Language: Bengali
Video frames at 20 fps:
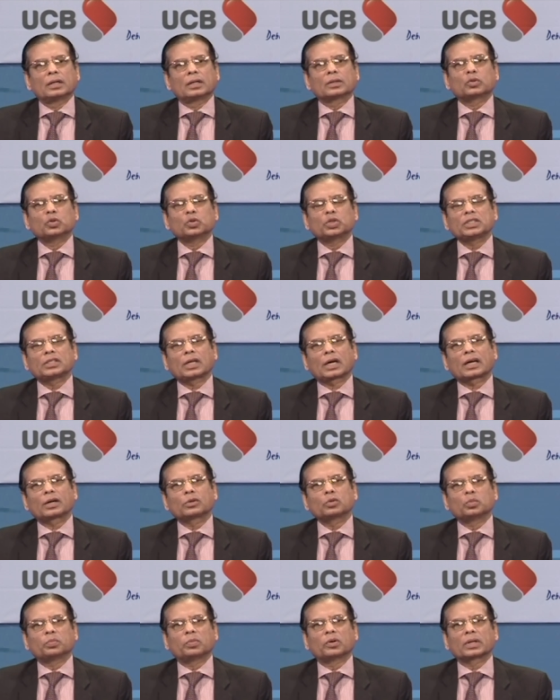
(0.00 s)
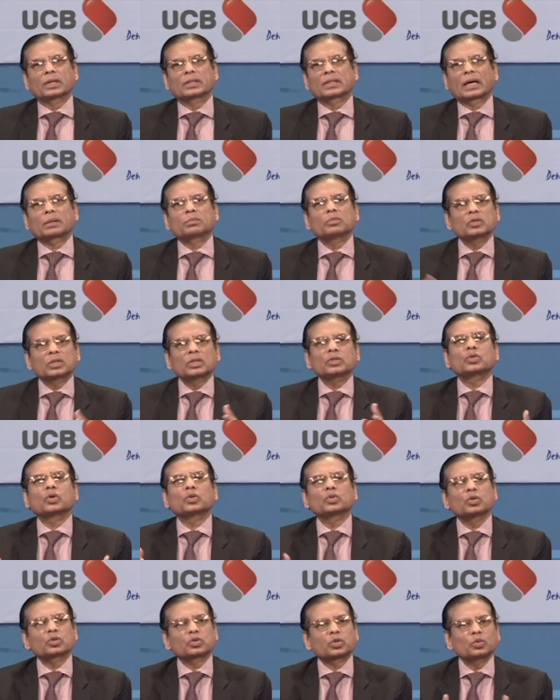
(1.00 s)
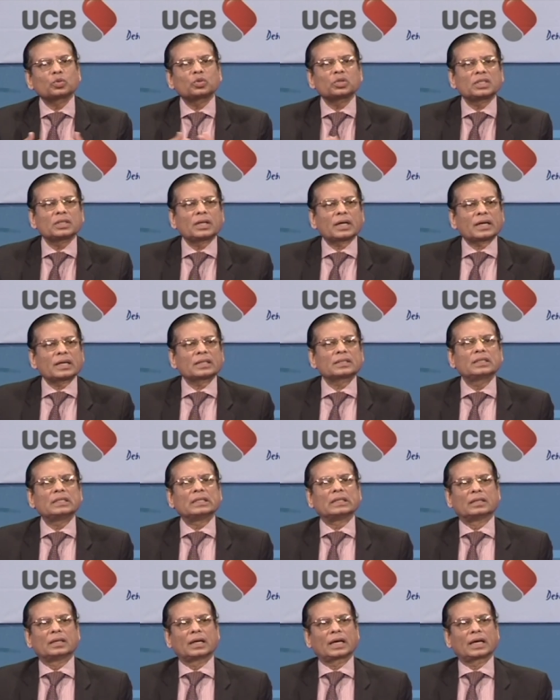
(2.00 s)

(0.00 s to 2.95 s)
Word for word: কোটি টাকার উপরে তার মধ্যে চোদ্দোশো কোটি টাকা কি